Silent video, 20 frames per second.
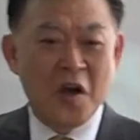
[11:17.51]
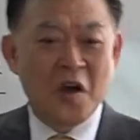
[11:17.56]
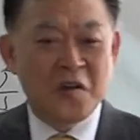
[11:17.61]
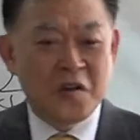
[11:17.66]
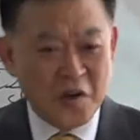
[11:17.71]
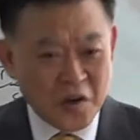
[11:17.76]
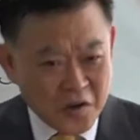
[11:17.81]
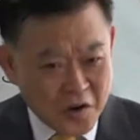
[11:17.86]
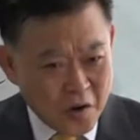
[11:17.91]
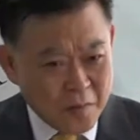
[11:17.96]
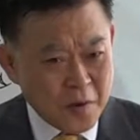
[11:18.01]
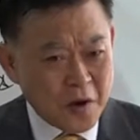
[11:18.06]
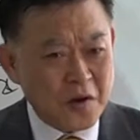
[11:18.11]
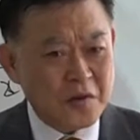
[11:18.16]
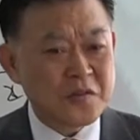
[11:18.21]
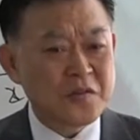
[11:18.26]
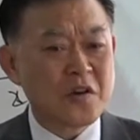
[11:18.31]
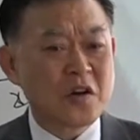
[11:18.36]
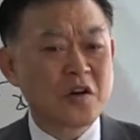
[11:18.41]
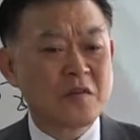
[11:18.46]
여러
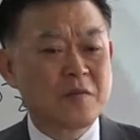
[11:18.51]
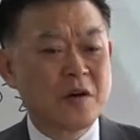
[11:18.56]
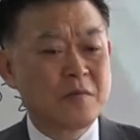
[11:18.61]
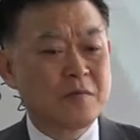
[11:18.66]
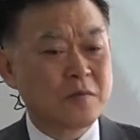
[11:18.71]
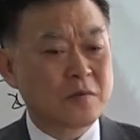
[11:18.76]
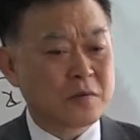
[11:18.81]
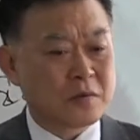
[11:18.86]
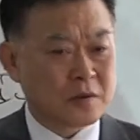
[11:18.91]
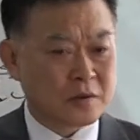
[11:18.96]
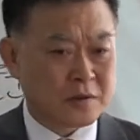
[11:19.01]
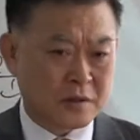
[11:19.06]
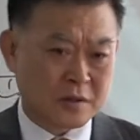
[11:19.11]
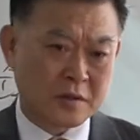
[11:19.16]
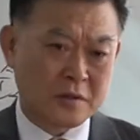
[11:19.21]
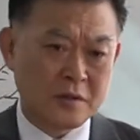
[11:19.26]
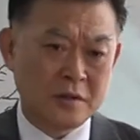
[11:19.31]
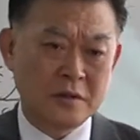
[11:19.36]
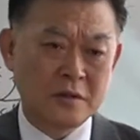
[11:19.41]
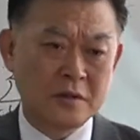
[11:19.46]
번 여러 번
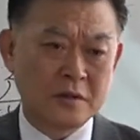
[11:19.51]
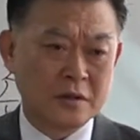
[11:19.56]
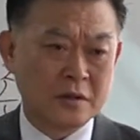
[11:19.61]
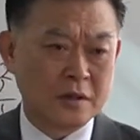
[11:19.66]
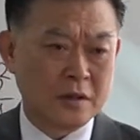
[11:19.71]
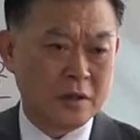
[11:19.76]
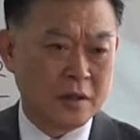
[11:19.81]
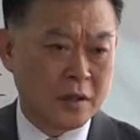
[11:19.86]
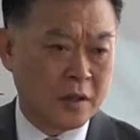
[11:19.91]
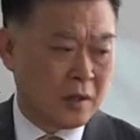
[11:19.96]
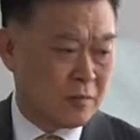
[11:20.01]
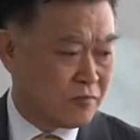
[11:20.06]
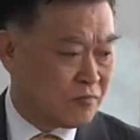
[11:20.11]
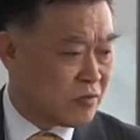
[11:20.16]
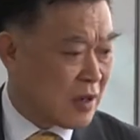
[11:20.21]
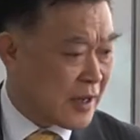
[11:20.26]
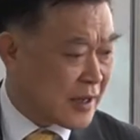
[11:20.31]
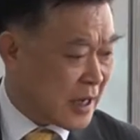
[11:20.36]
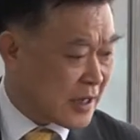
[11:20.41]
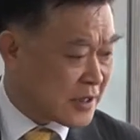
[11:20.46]
그
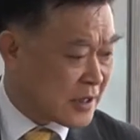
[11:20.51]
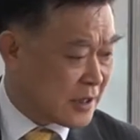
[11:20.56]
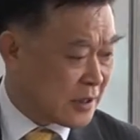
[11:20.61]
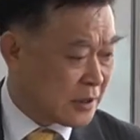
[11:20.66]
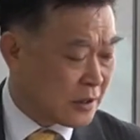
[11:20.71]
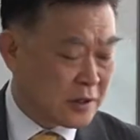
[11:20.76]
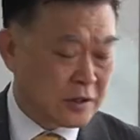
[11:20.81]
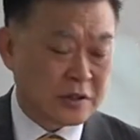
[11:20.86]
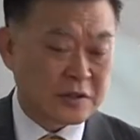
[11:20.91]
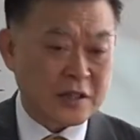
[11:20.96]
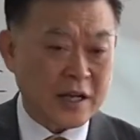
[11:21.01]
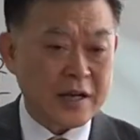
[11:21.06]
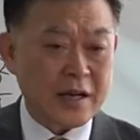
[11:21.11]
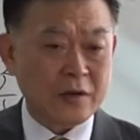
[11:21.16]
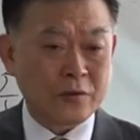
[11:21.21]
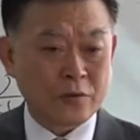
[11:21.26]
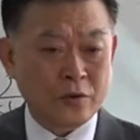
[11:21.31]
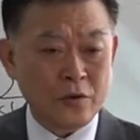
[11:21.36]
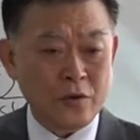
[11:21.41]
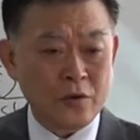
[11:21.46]
무한하신 그
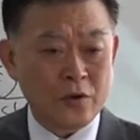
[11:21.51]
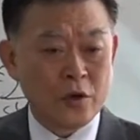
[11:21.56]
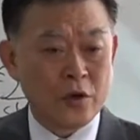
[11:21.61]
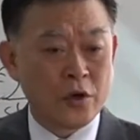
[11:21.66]
사랑으로